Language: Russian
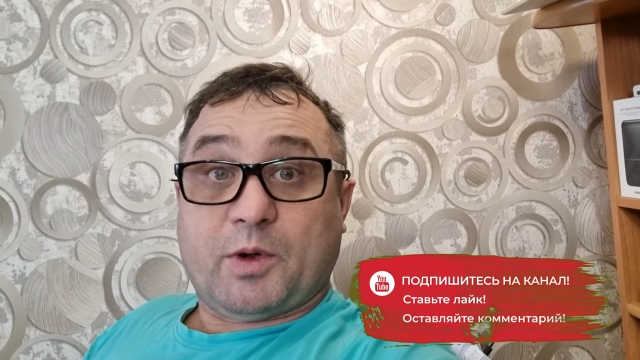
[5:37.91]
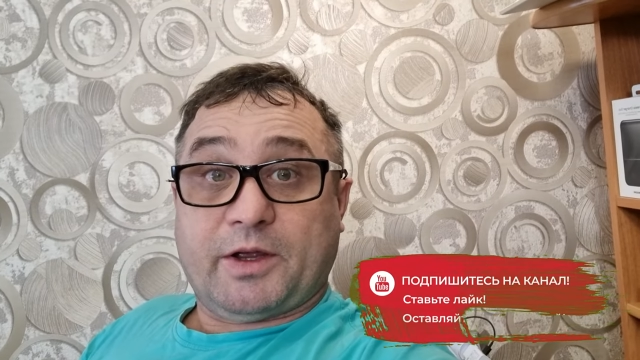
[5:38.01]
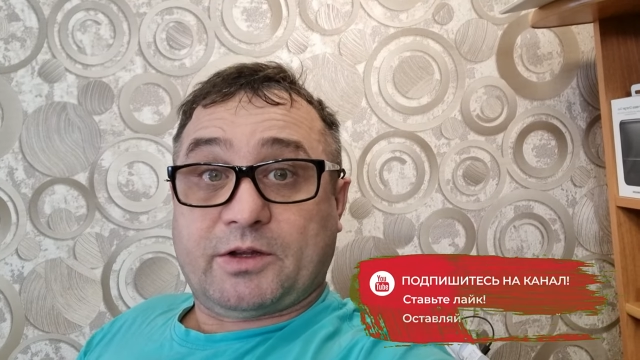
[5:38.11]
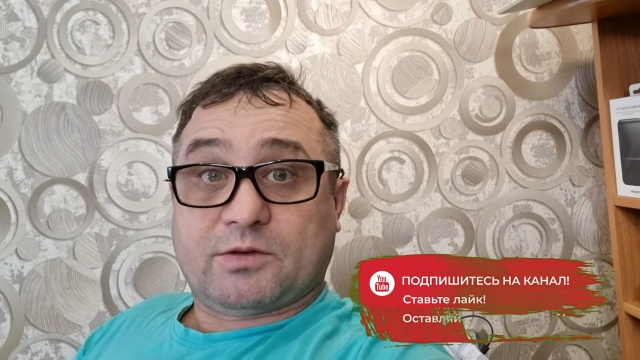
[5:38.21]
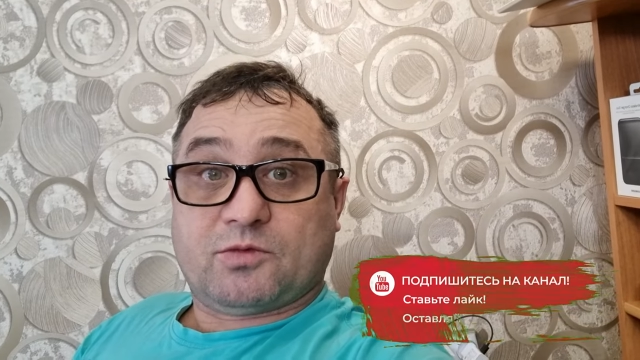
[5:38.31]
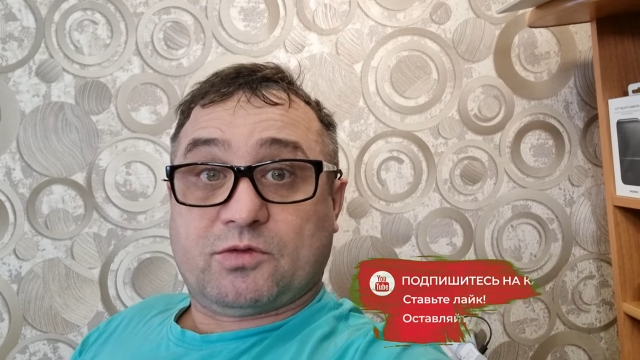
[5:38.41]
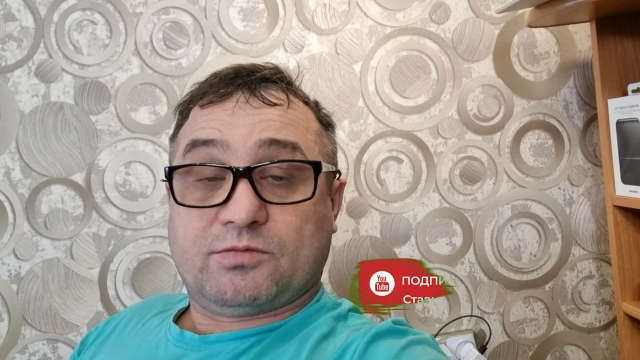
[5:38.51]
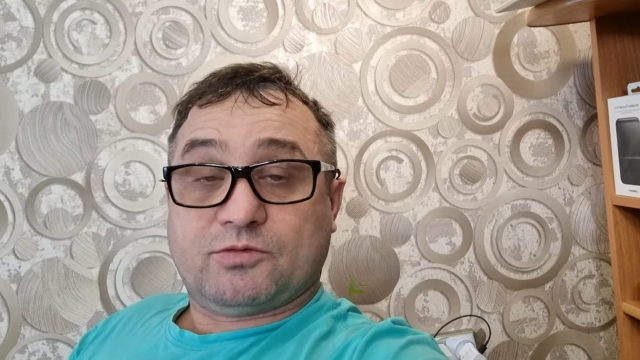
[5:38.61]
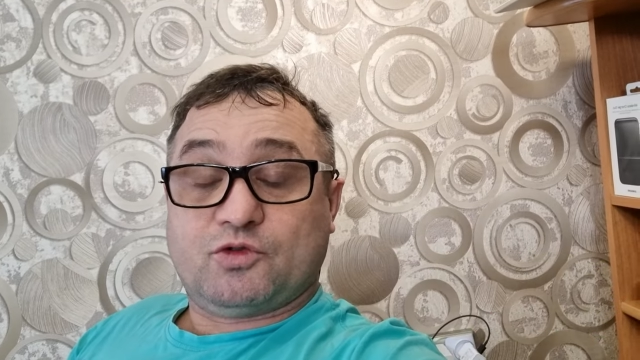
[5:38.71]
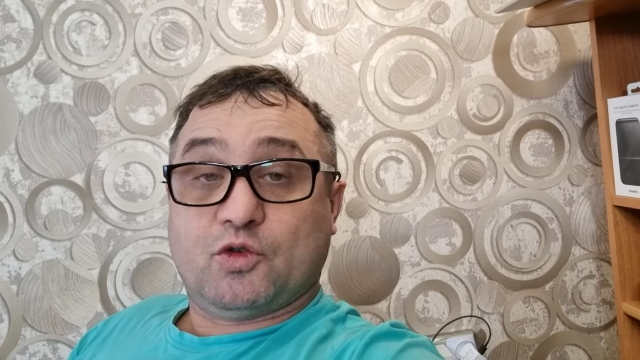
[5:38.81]

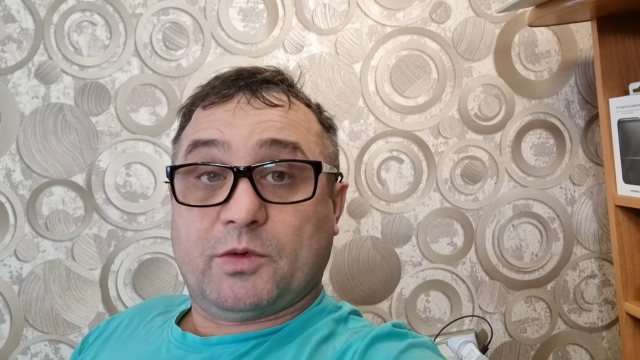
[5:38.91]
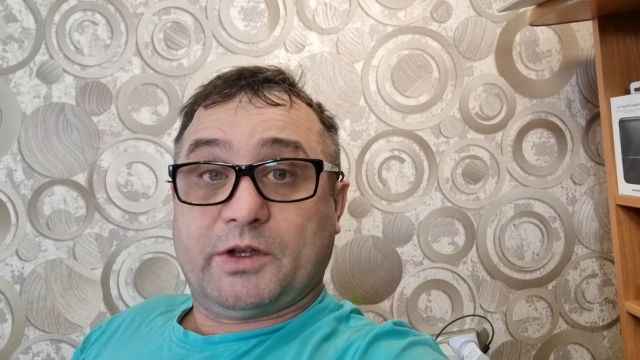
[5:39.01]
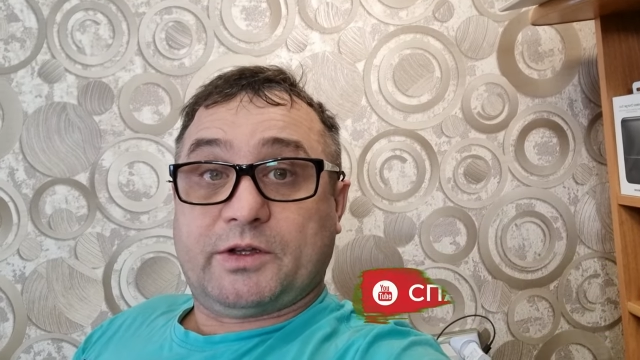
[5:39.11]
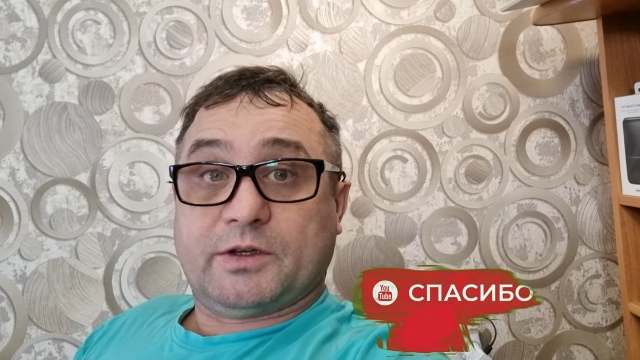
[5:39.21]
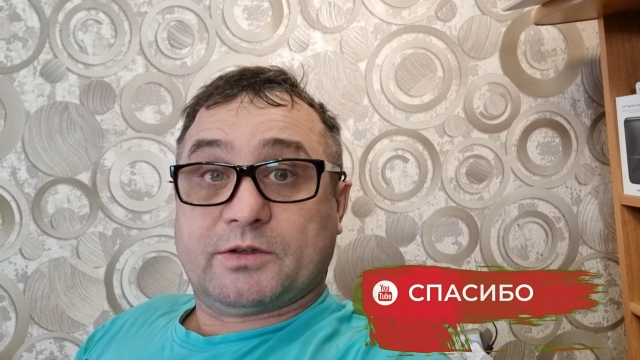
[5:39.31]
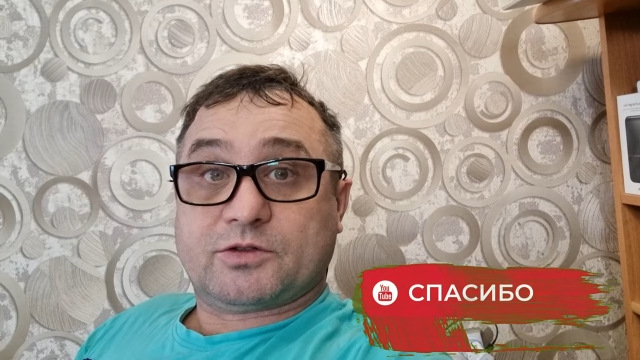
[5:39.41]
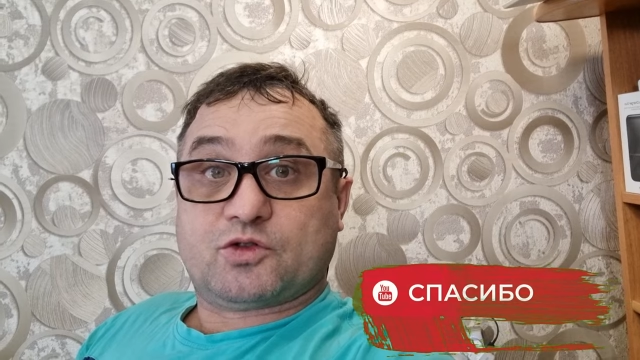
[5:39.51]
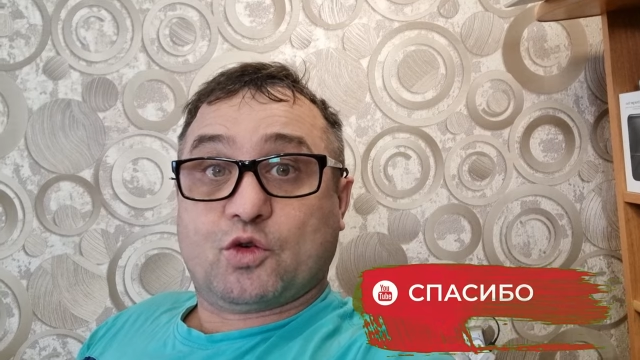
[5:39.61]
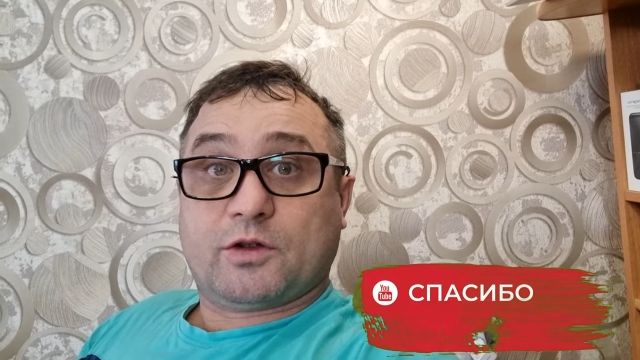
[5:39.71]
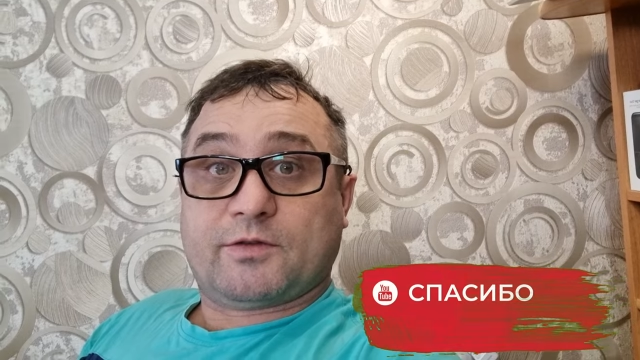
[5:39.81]
Поэтому думайте,
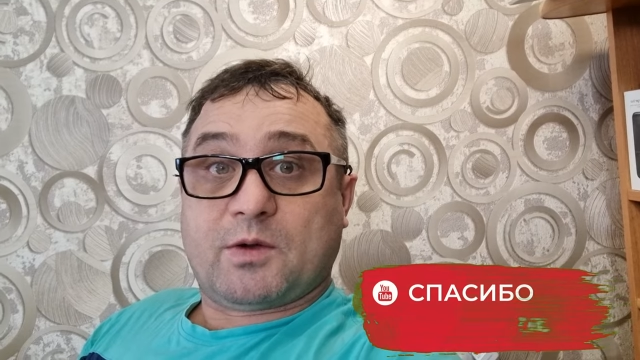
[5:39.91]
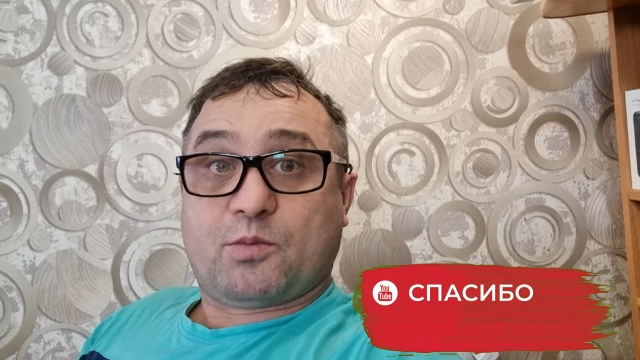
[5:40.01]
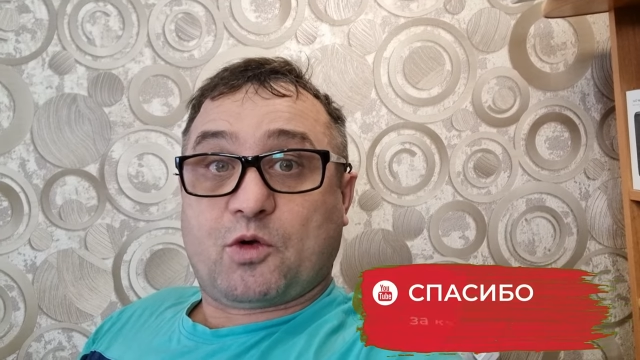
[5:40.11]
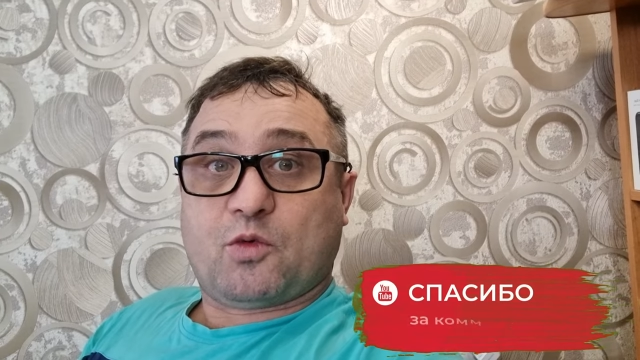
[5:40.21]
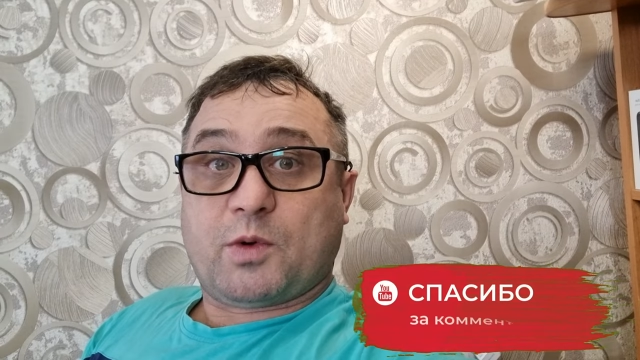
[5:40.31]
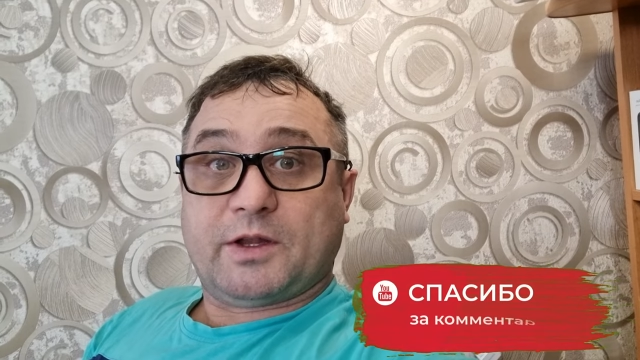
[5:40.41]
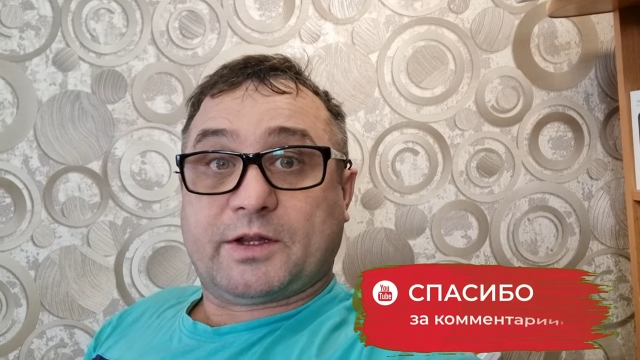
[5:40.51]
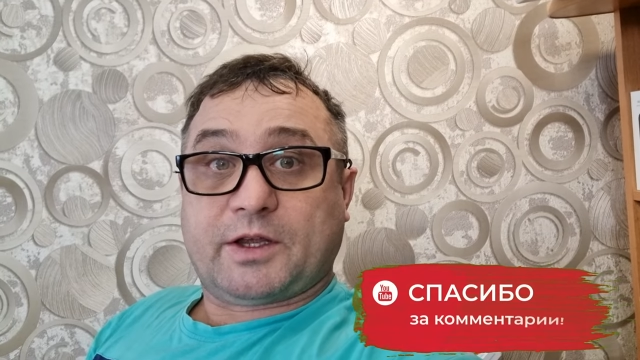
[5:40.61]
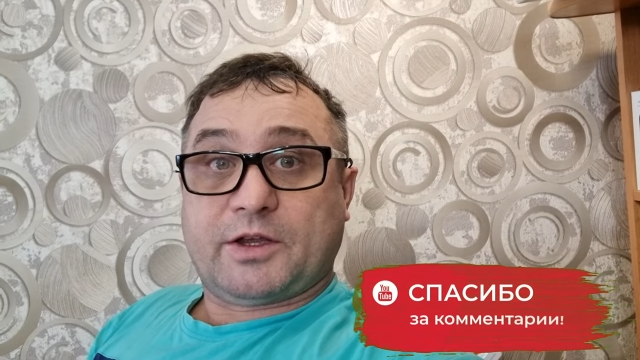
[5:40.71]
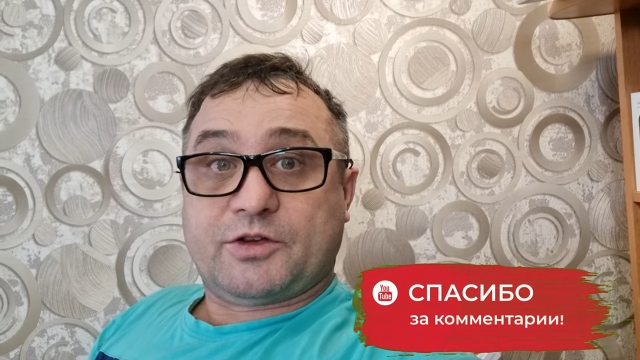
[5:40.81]
стоит вам
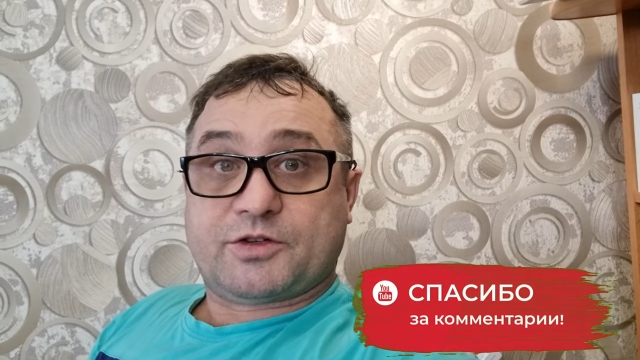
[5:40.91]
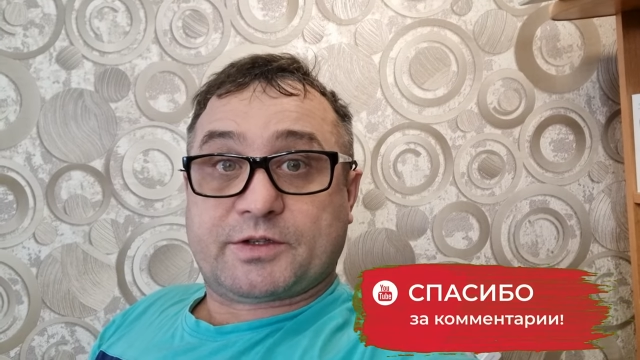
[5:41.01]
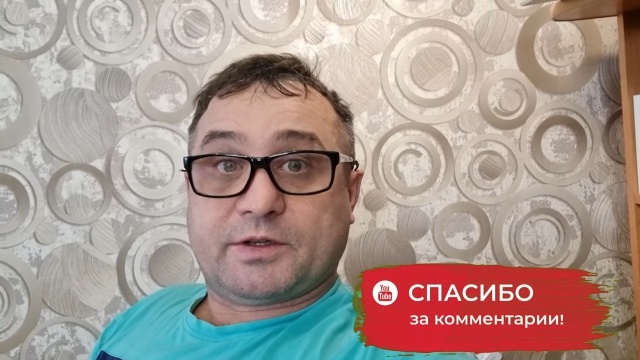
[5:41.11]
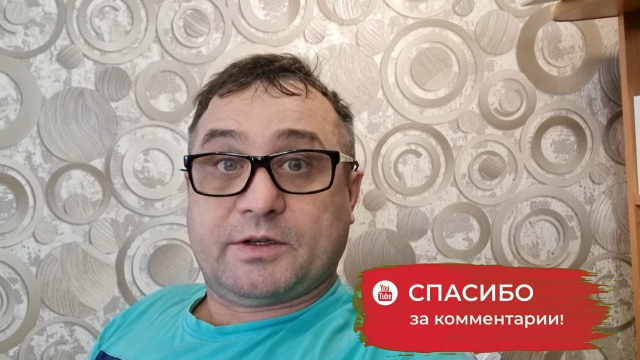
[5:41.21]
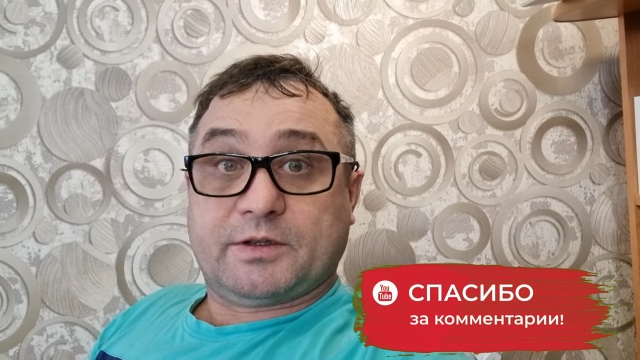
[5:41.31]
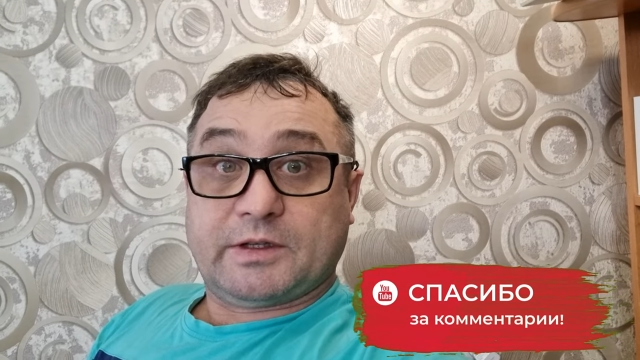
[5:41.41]
покупать такие часы,